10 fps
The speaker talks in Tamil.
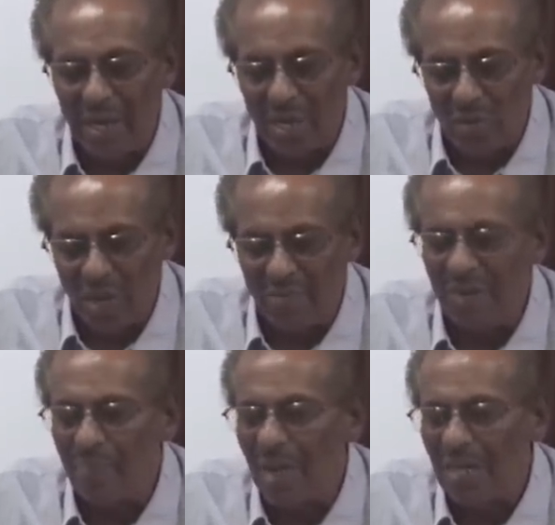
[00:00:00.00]
எங்களுடைய
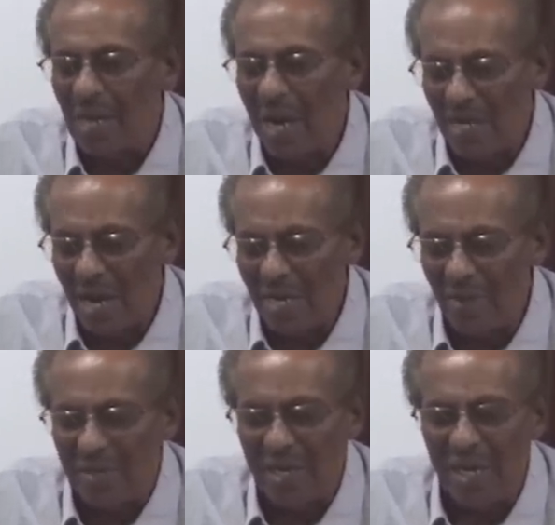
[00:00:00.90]
வேட்பாளர் ஆனால்ட்
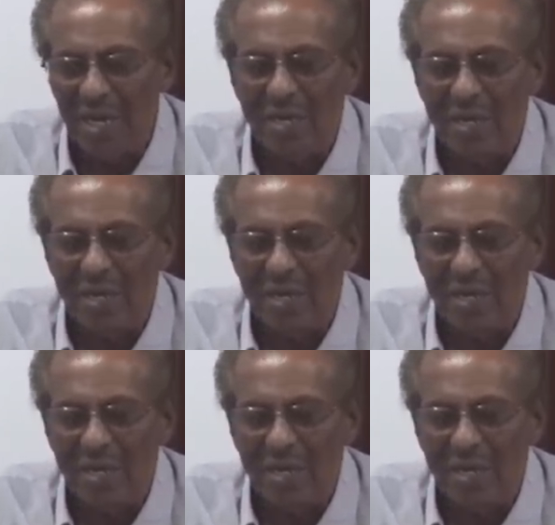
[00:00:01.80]
அவர்கள்